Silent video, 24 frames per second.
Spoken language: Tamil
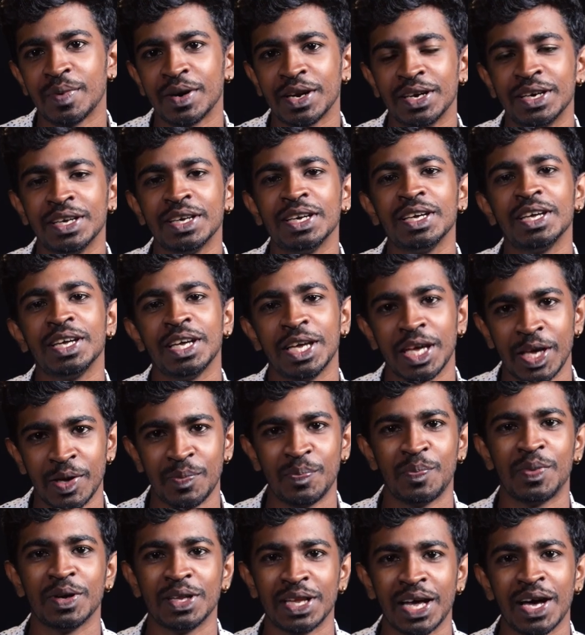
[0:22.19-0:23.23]
பண்ணிவிட்டு
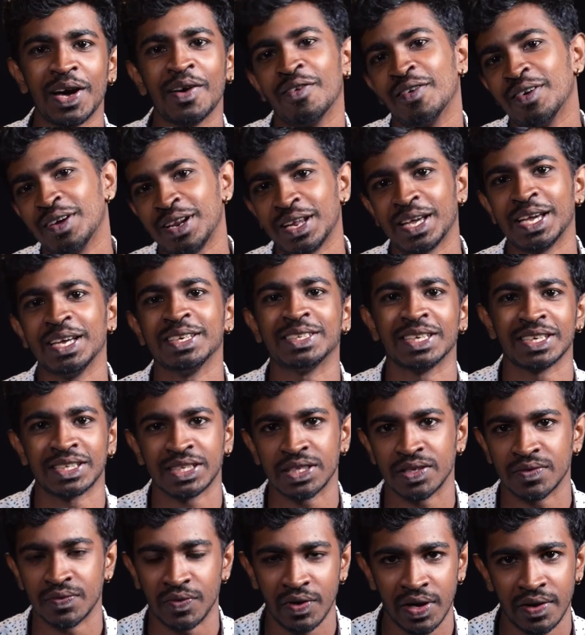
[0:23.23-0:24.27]
இப்போ தான் அவருக்கே
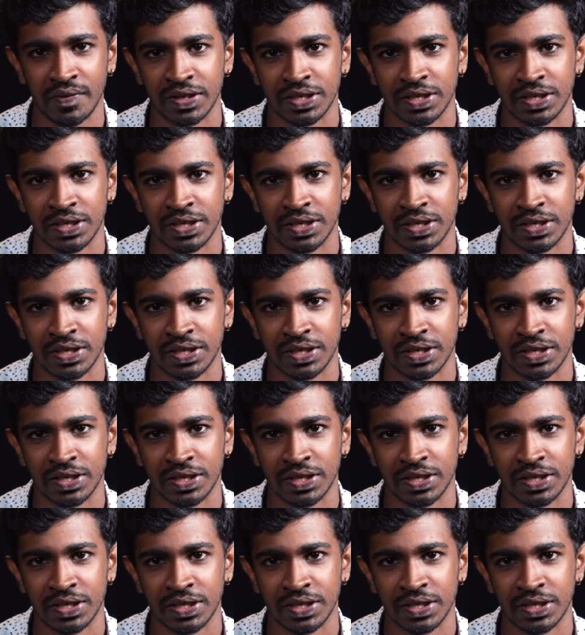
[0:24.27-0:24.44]
சக்ஸஸ்ஃபுல்லாக